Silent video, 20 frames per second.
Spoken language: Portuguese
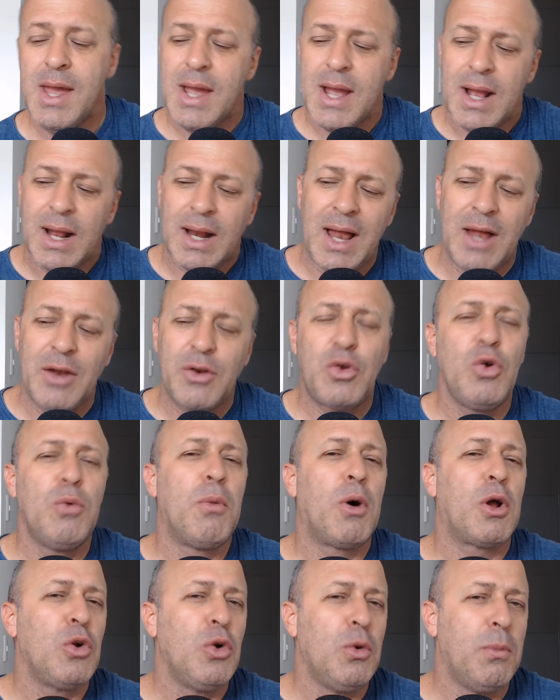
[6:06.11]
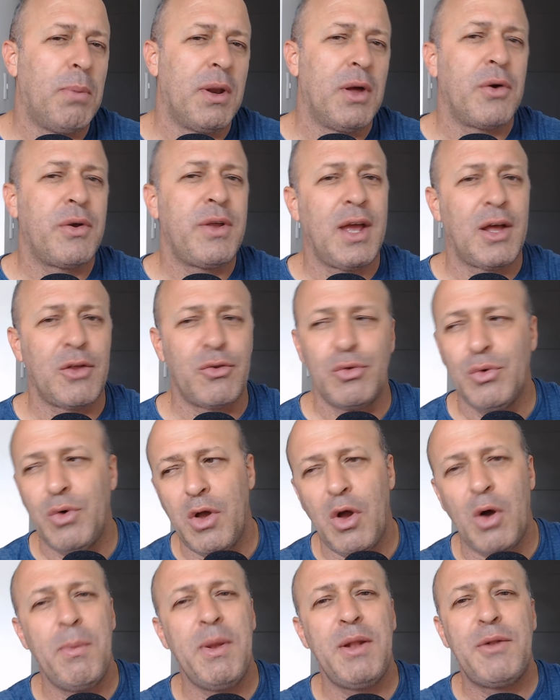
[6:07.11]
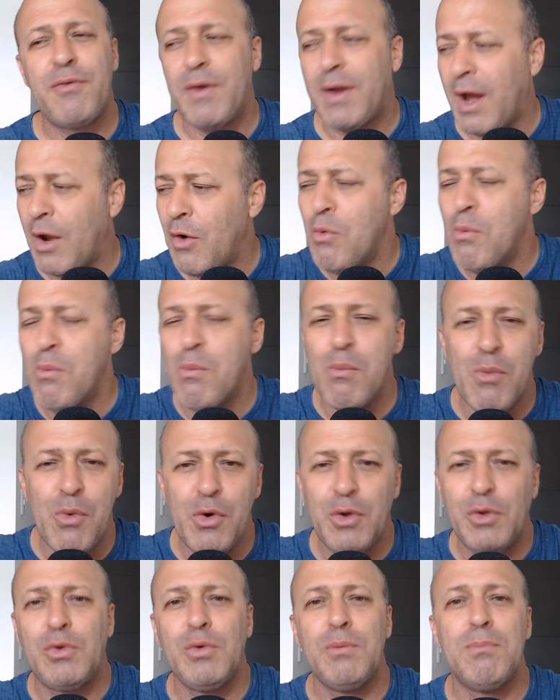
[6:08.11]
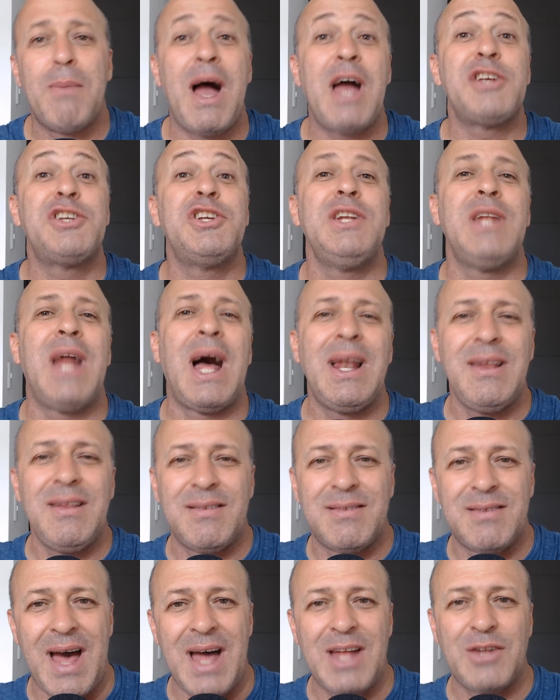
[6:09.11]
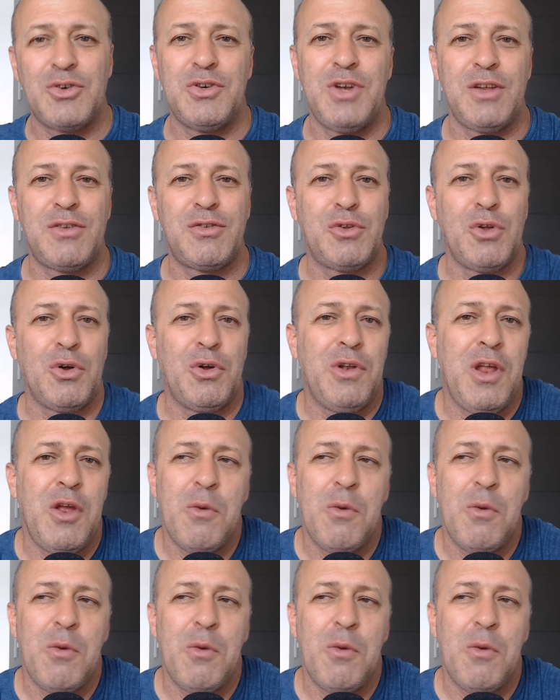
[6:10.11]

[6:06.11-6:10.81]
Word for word: Claro que o módulo branco e azul realmente ficaram muito marginalizados nesse torneio,